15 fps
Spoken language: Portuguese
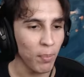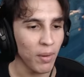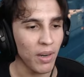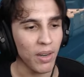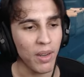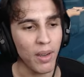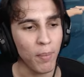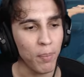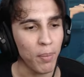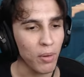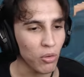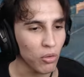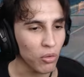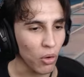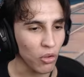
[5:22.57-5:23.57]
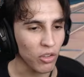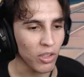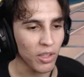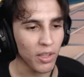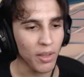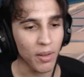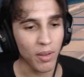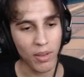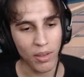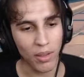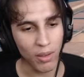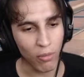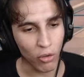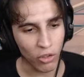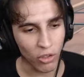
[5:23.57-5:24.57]
pela, pelos troços ali.
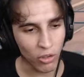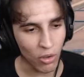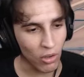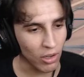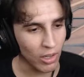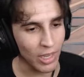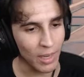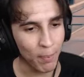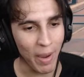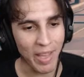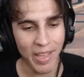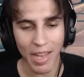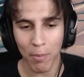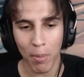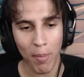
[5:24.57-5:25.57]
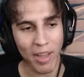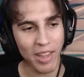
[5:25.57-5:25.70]
E você só clica pra ir direto pra